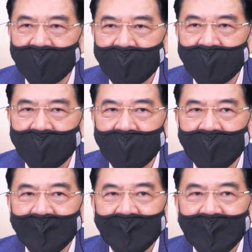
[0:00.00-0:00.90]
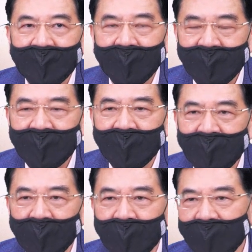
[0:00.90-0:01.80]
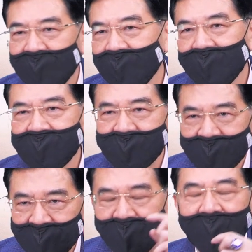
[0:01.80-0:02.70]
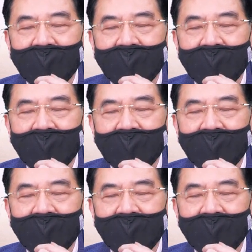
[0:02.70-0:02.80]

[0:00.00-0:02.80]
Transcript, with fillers: 啊，南电六百今天四百